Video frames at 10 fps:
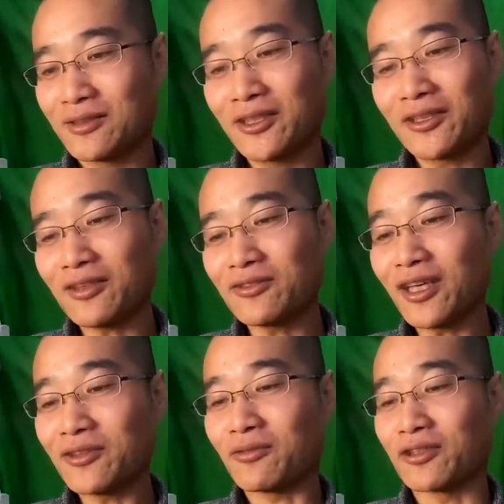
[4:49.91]
言いたく
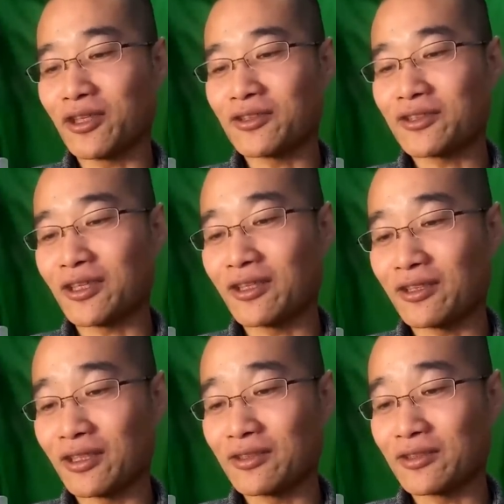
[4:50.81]
ないのかな、使い
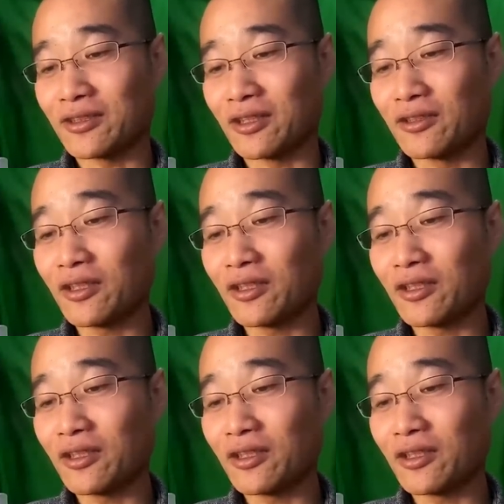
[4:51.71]
方について。